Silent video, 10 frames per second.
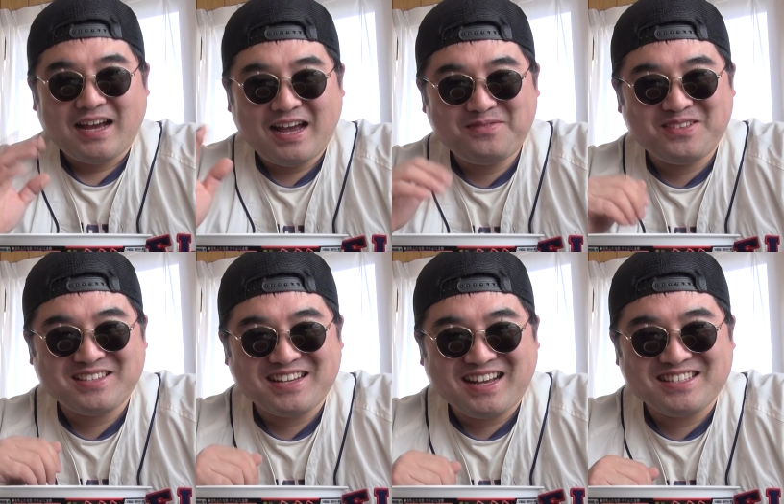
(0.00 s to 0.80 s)
はい、皆
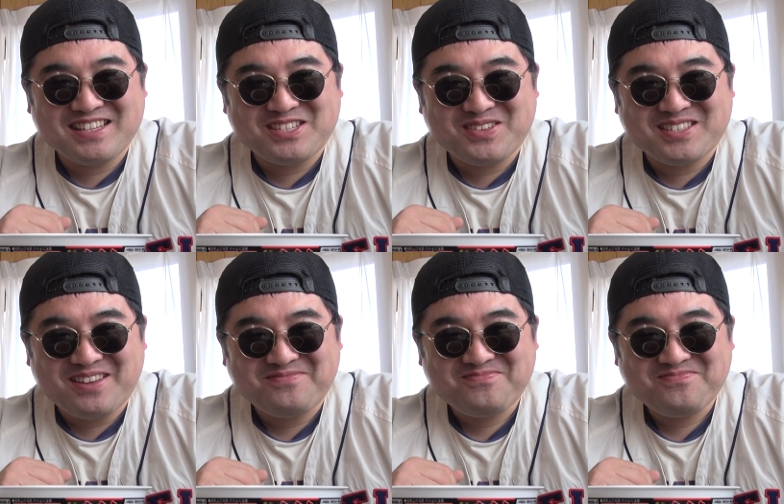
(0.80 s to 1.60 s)
さん完成しまし
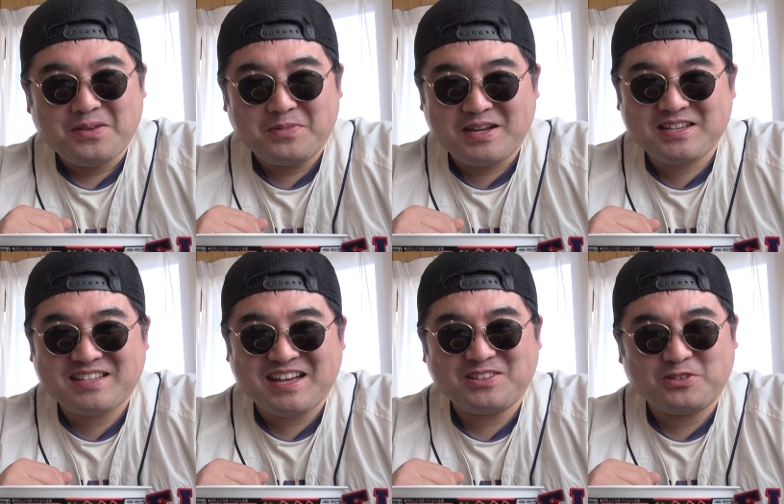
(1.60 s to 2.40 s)
た。皆
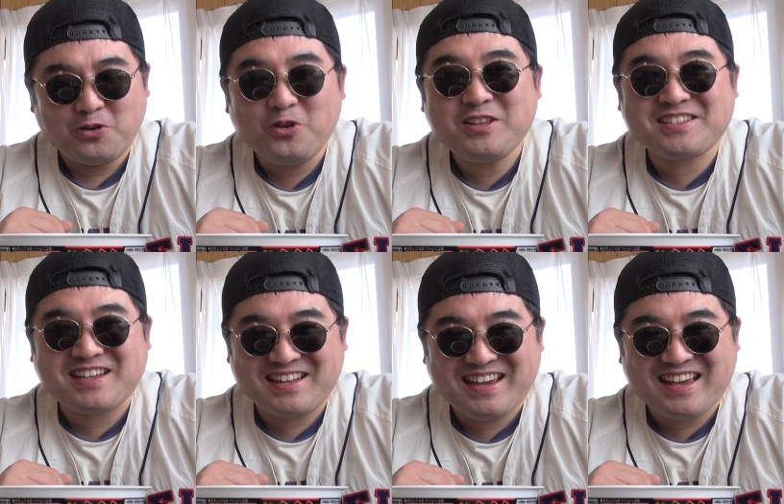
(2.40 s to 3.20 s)
さんどうです
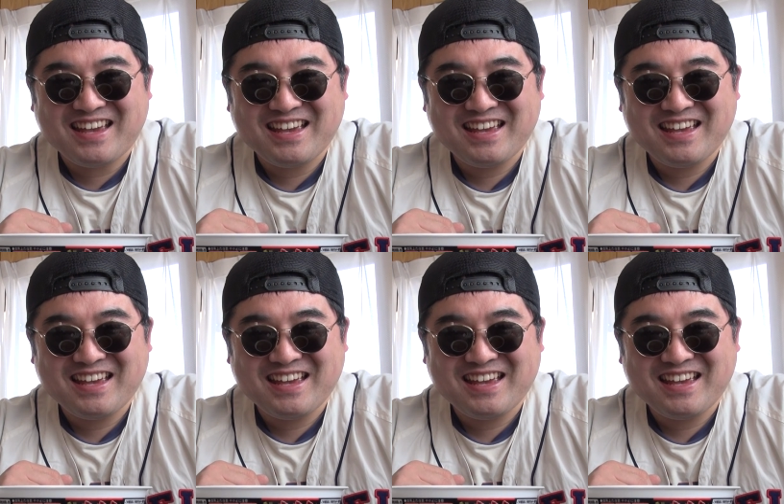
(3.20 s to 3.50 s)
かね。